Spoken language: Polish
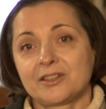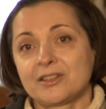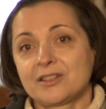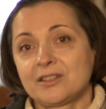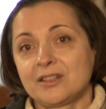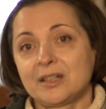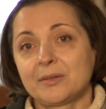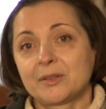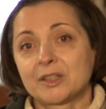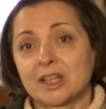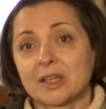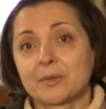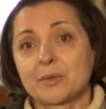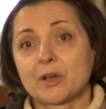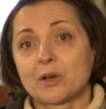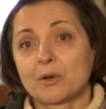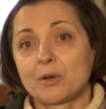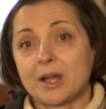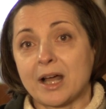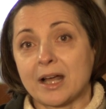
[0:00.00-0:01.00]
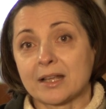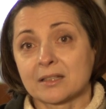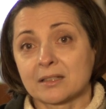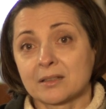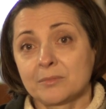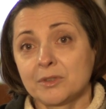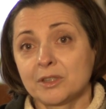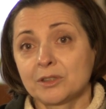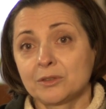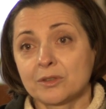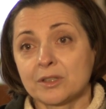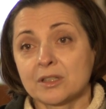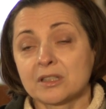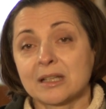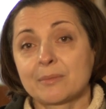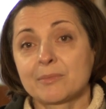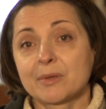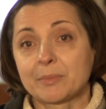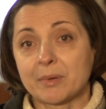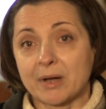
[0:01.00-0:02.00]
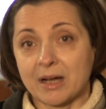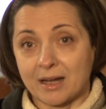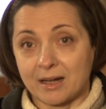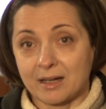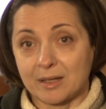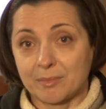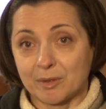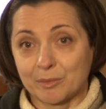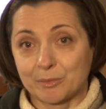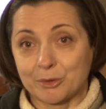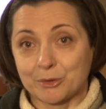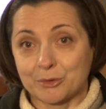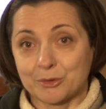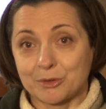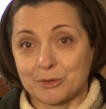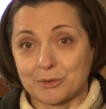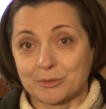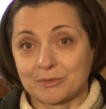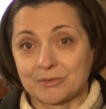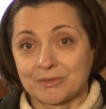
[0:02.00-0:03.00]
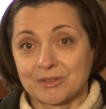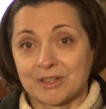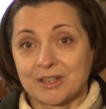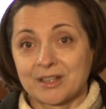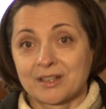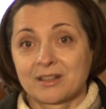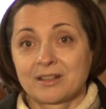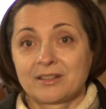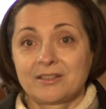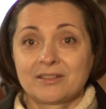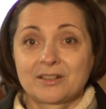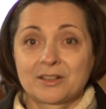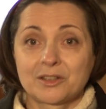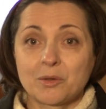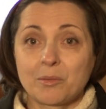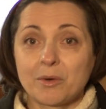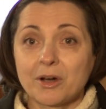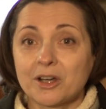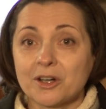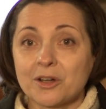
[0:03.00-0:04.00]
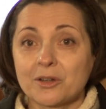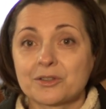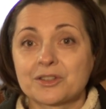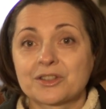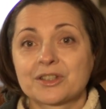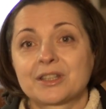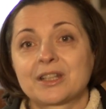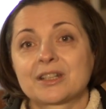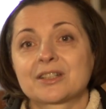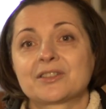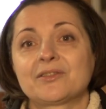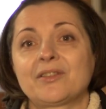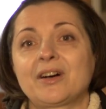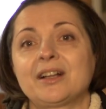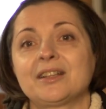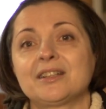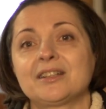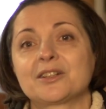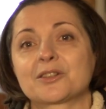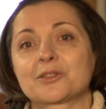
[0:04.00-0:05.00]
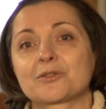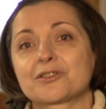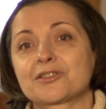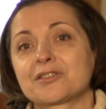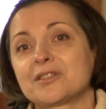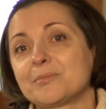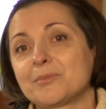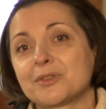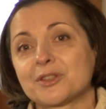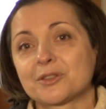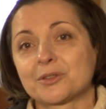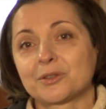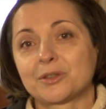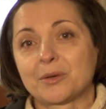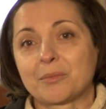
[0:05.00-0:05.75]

jeździli takimi kolaskami, które sami pchali po prostu. Domokrążcy tak zwani krążyli między